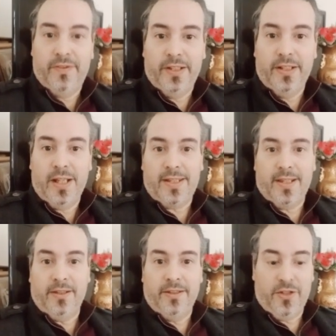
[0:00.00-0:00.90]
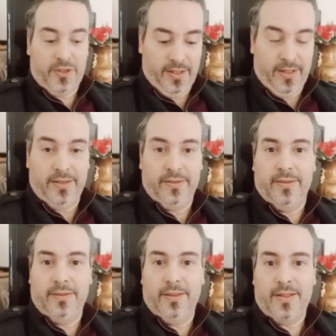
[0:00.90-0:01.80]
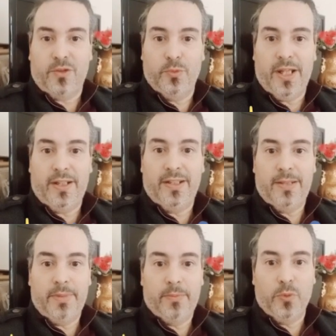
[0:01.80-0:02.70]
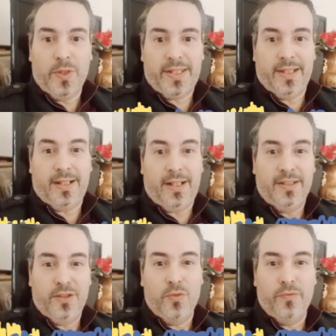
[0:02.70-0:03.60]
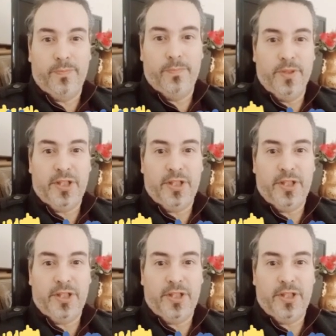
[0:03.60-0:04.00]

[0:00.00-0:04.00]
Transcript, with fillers: هي الفنانة الاستعراضية شريحان لست متأكدا من موضوع السحر قد يكون